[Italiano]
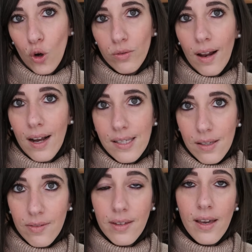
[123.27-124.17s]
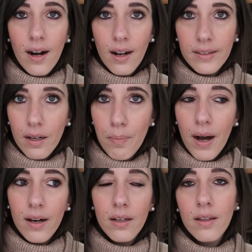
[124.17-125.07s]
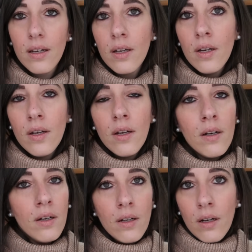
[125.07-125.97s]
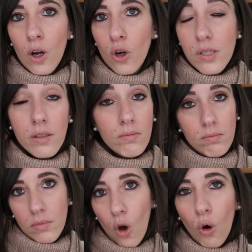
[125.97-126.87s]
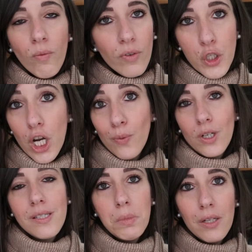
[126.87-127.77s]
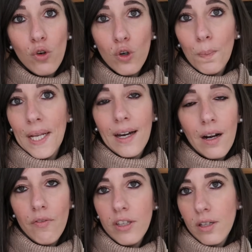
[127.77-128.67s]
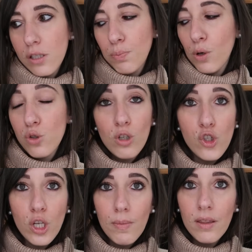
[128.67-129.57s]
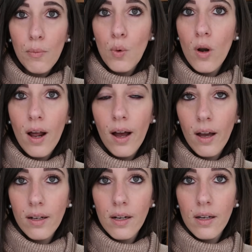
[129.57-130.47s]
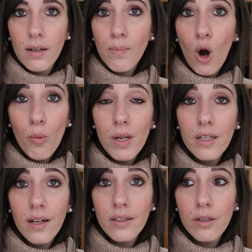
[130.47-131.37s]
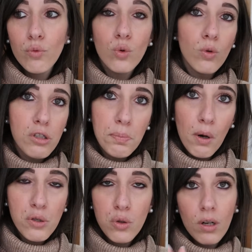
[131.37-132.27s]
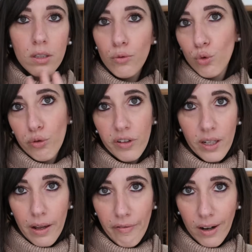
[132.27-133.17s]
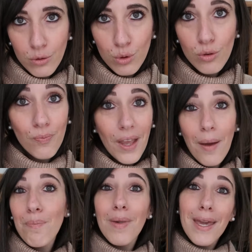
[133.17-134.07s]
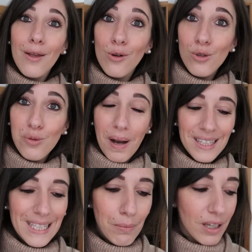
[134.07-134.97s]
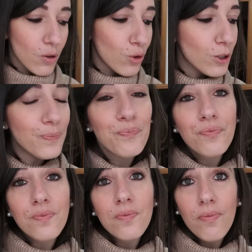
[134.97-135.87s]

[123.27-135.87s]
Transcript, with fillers: no, la cassettiera l'altra parte Cose, no, facciamo che se mi devo complicare la vita sposto leggermente più là il mobile della tv, sposto la tv, fine fatto, è meno sbattimento